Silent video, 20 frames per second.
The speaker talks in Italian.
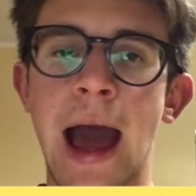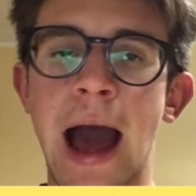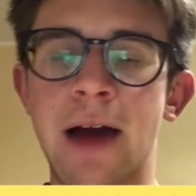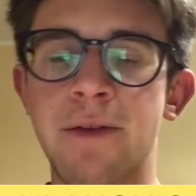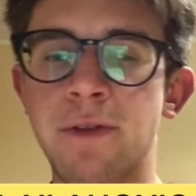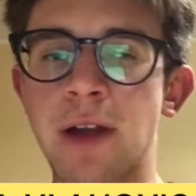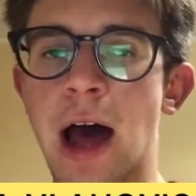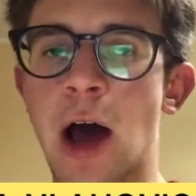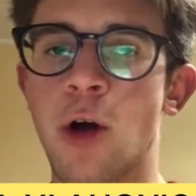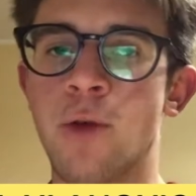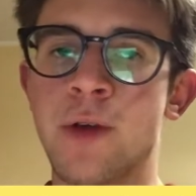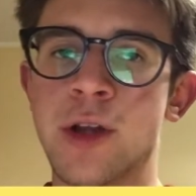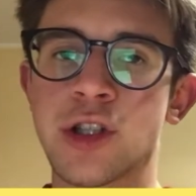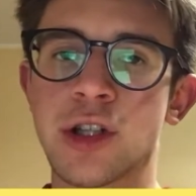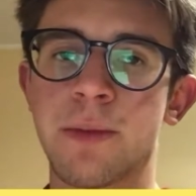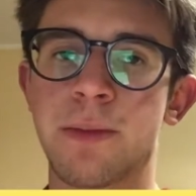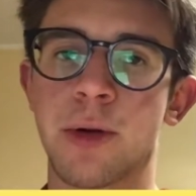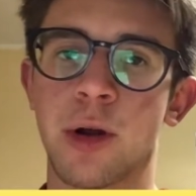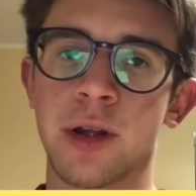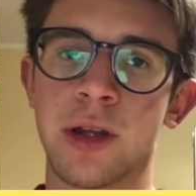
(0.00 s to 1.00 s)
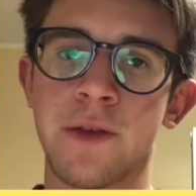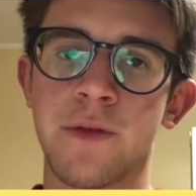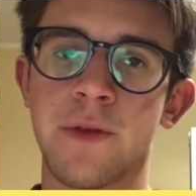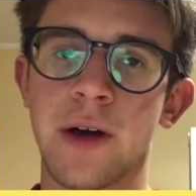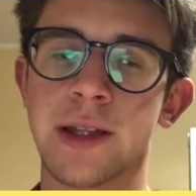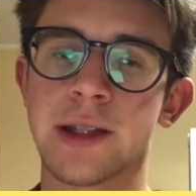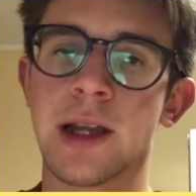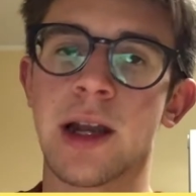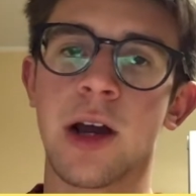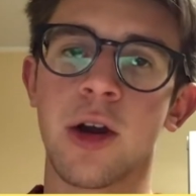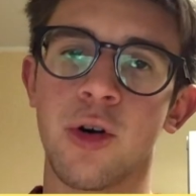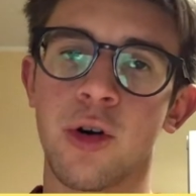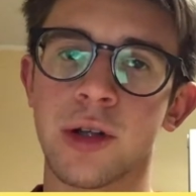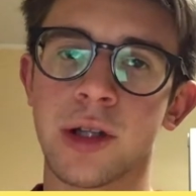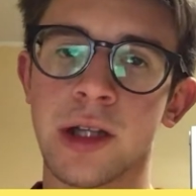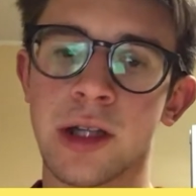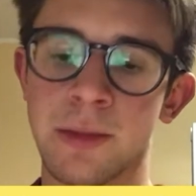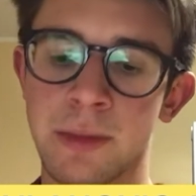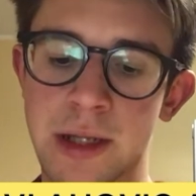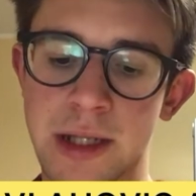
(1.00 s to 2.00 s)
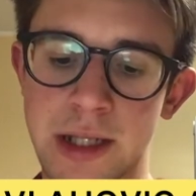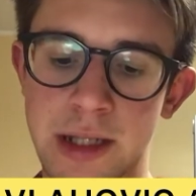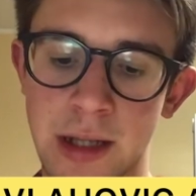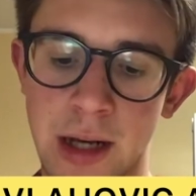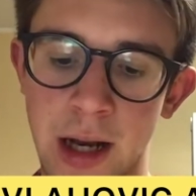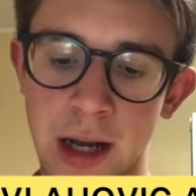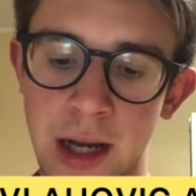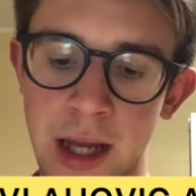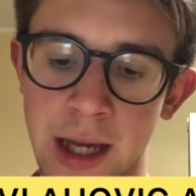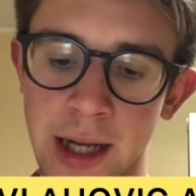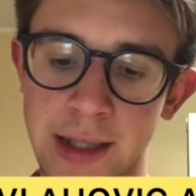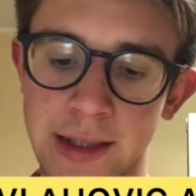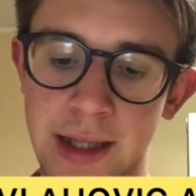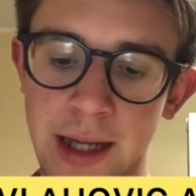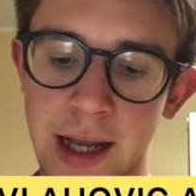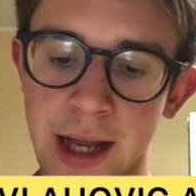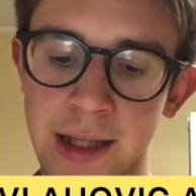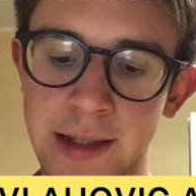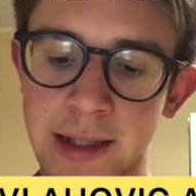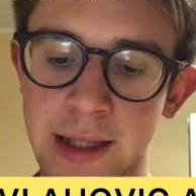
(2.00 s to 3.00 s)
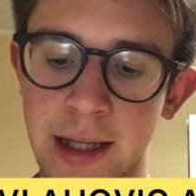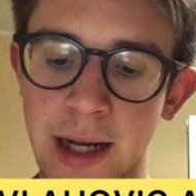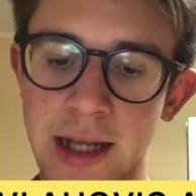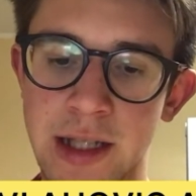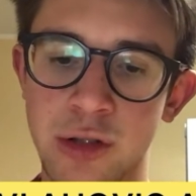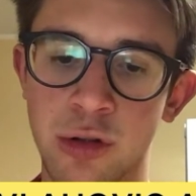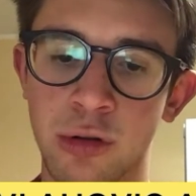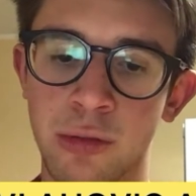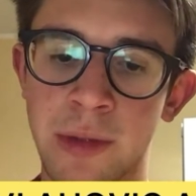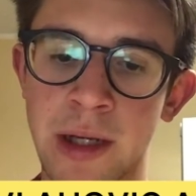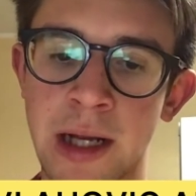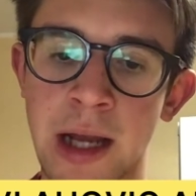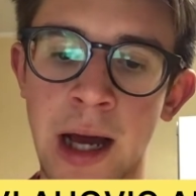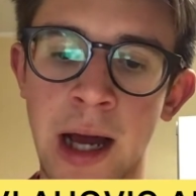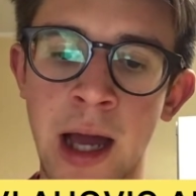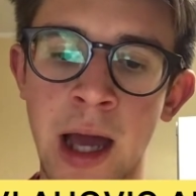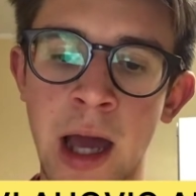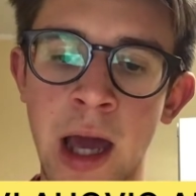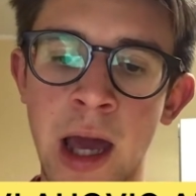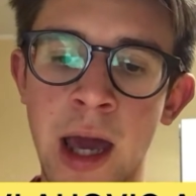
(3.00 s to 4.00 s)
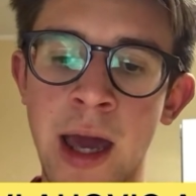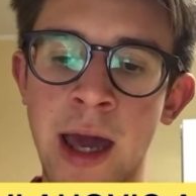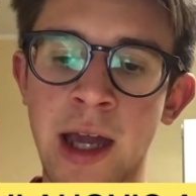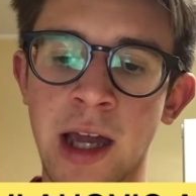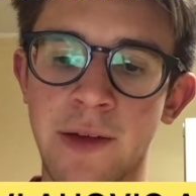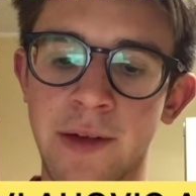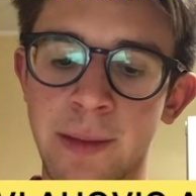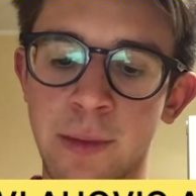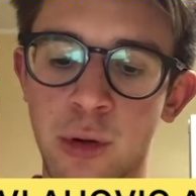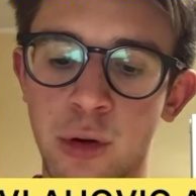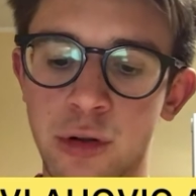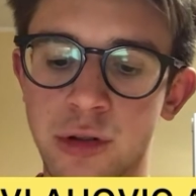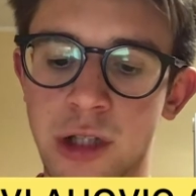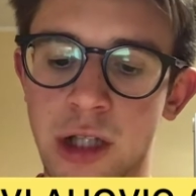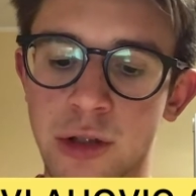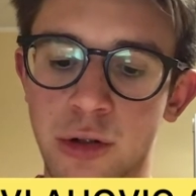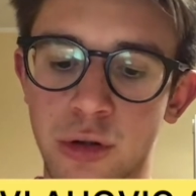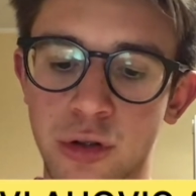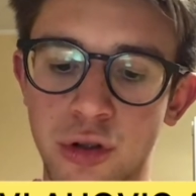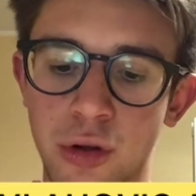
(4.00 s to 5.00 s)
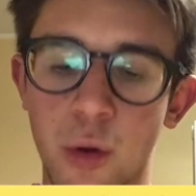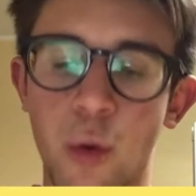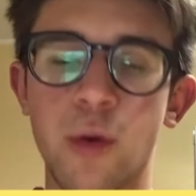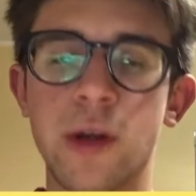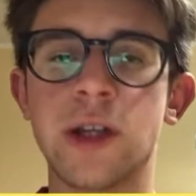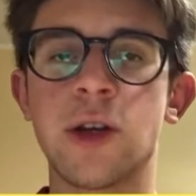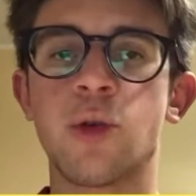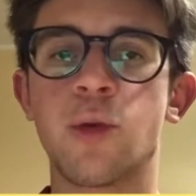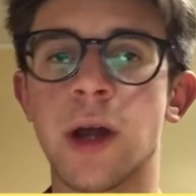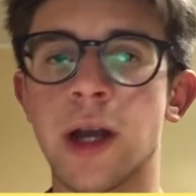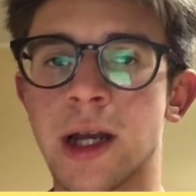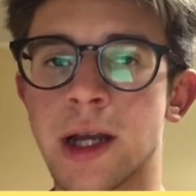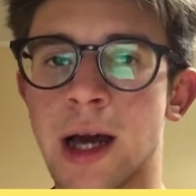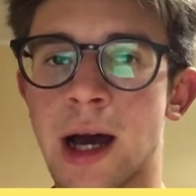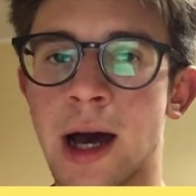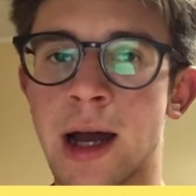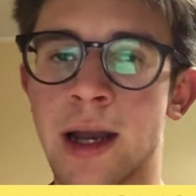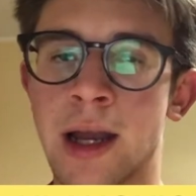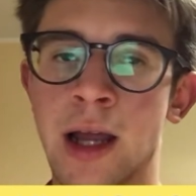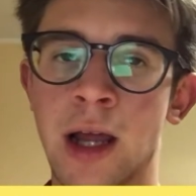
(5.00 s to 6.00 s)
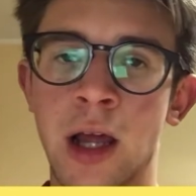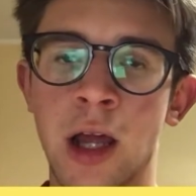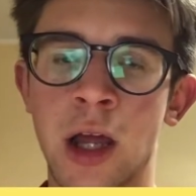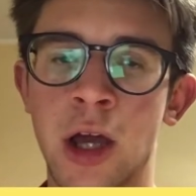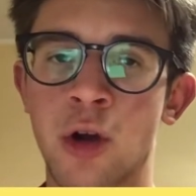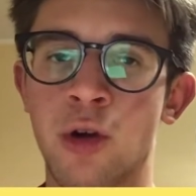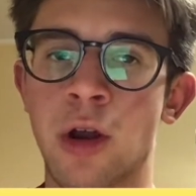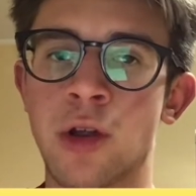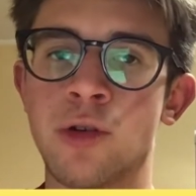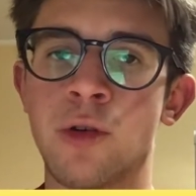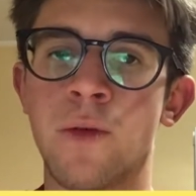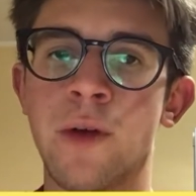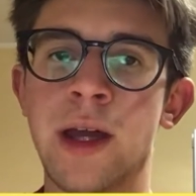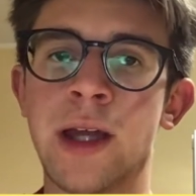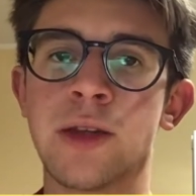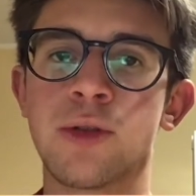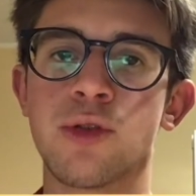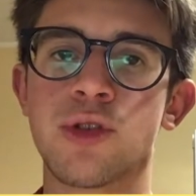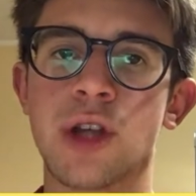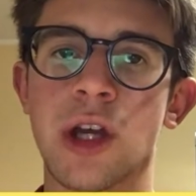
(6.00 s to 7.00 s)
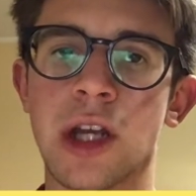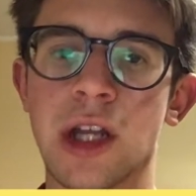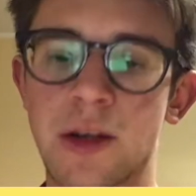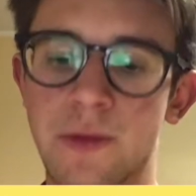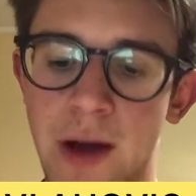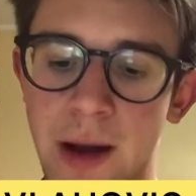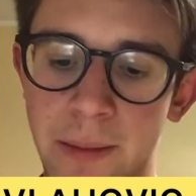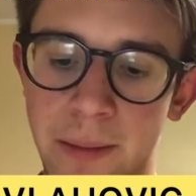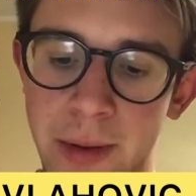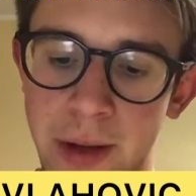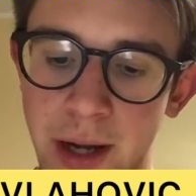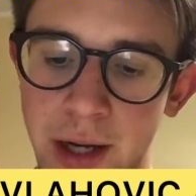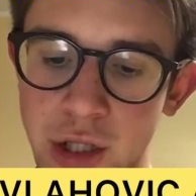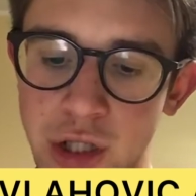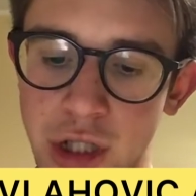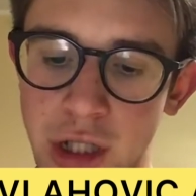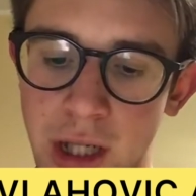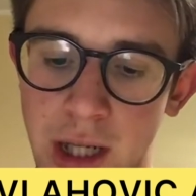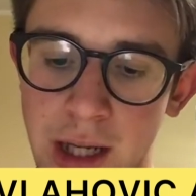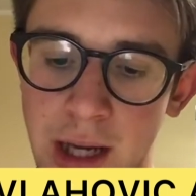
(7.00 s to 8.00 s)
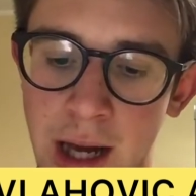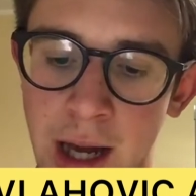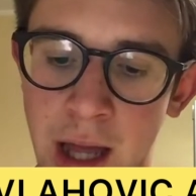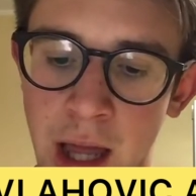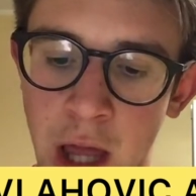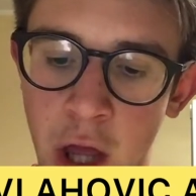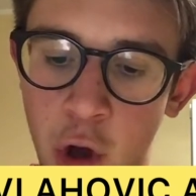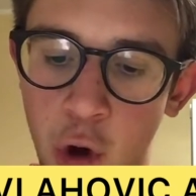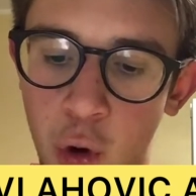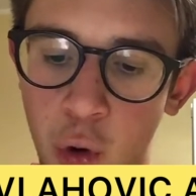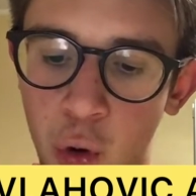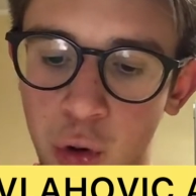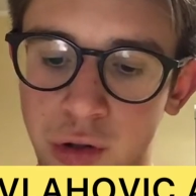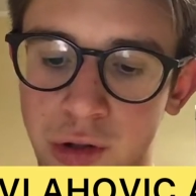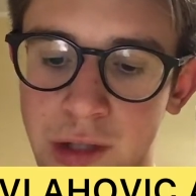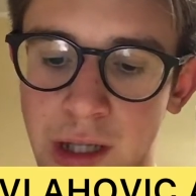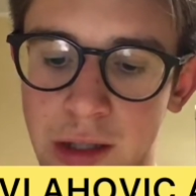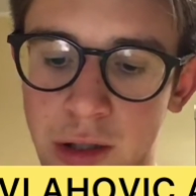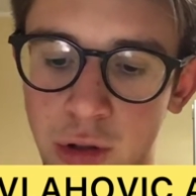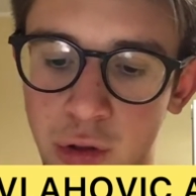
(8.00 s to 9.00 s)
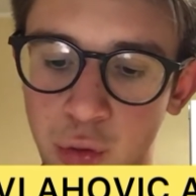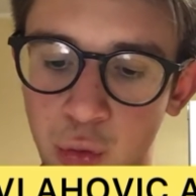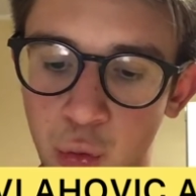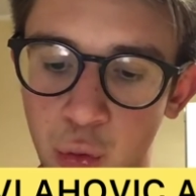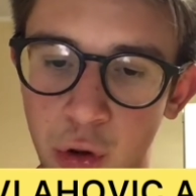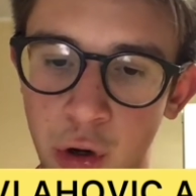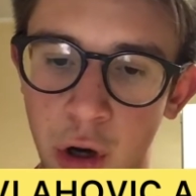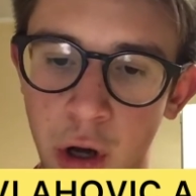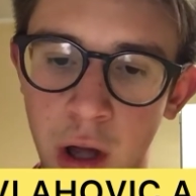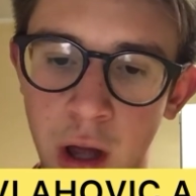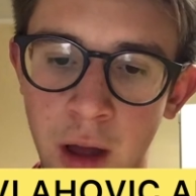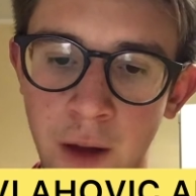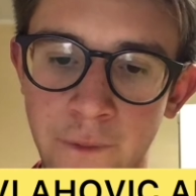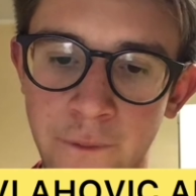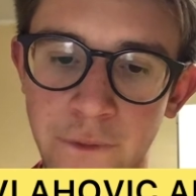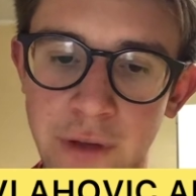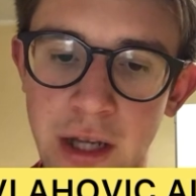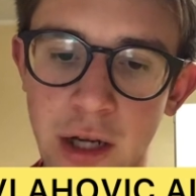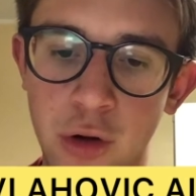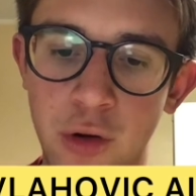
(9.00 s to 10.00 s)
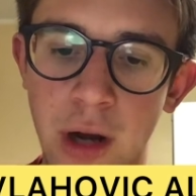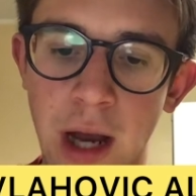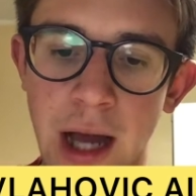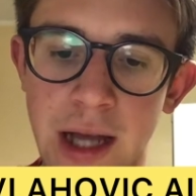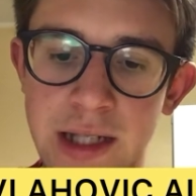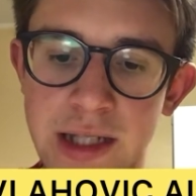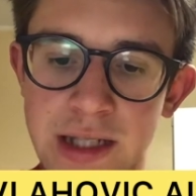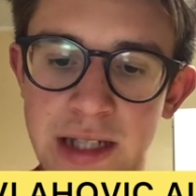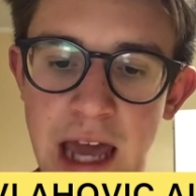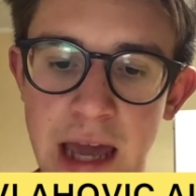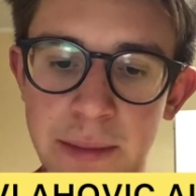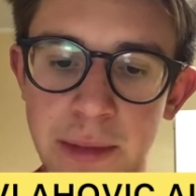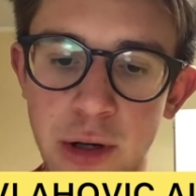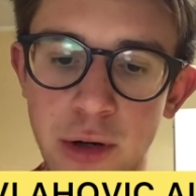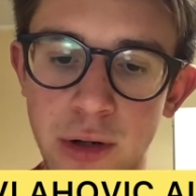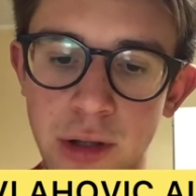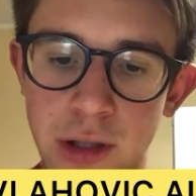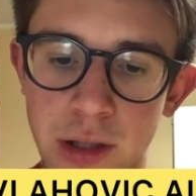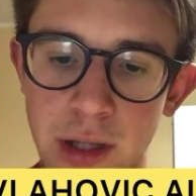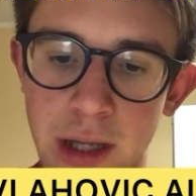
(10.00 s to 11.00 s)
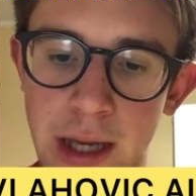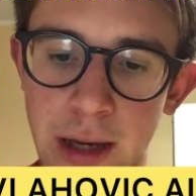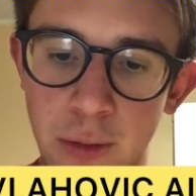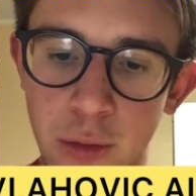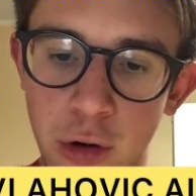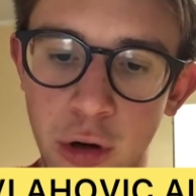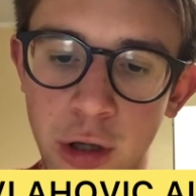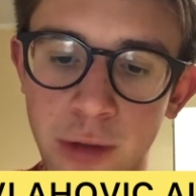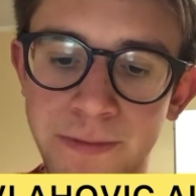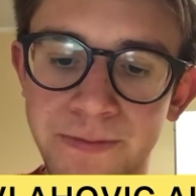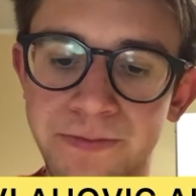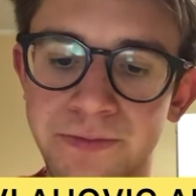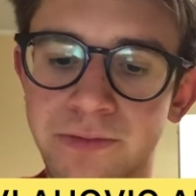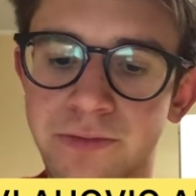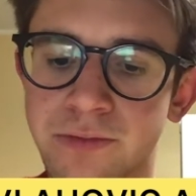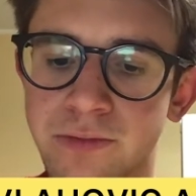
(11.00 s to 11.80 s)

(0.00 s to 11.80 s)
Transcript: Vlaovic approda infatti alla corte di mister Allegri, attaccante classe 2000 che firma un contratto quinquennale con la Juventus, arriva per circa 81,6 milioni di euro,